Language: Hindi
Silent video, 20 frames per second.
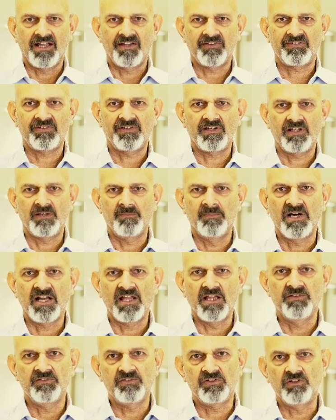ऐसे
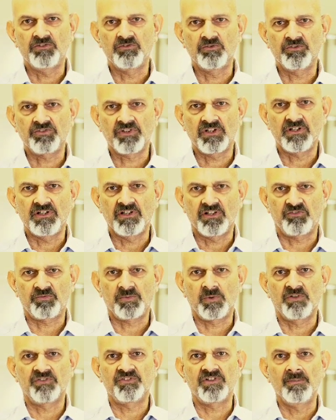बड़े इंस्टीट्यूशन की
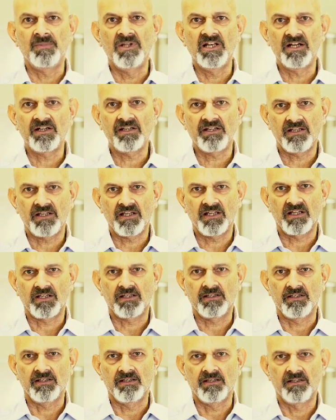रिस्पॉन्सिबिलिटी है
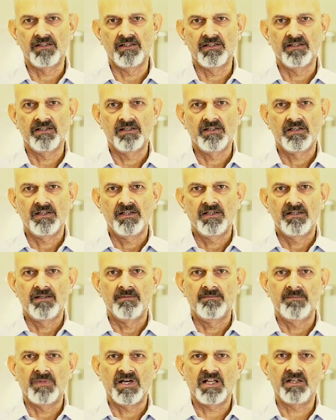कि
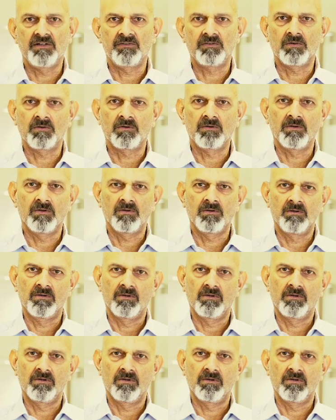मरीज़ों को